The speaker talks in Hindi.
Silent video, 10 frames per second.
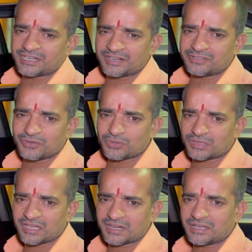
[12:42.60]
संडे जो
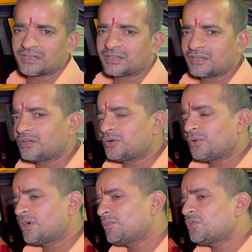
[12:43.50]
होता है ना
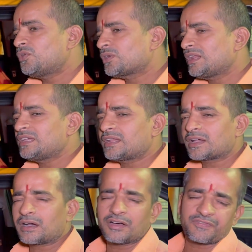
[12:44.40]
तो हम लोगों के लिए
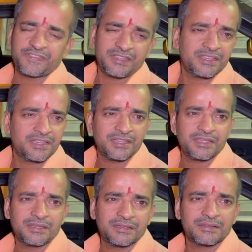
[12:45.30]
ना काफी
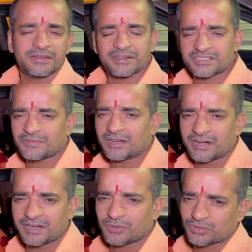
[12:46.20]
रश वाला डेर रश
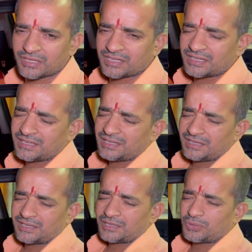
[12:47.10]
वाला डेर होता है
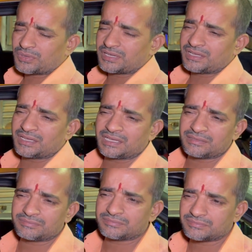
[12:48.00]

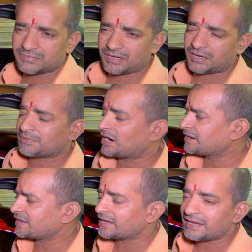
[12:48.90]
क्योंकि अब
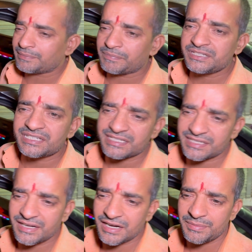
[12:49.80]
गाड़ियां हैं पंच
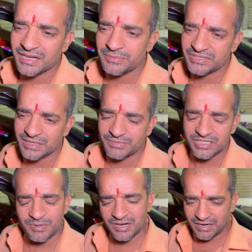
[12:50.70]
जैसी गाड़ी में कम से कम
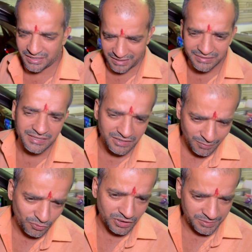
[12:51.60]
दस बारह घंटे लगता है
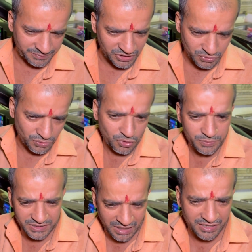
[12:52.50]
काम होने में बीस
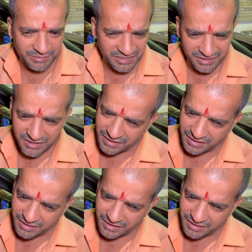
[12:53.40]
को से लाने में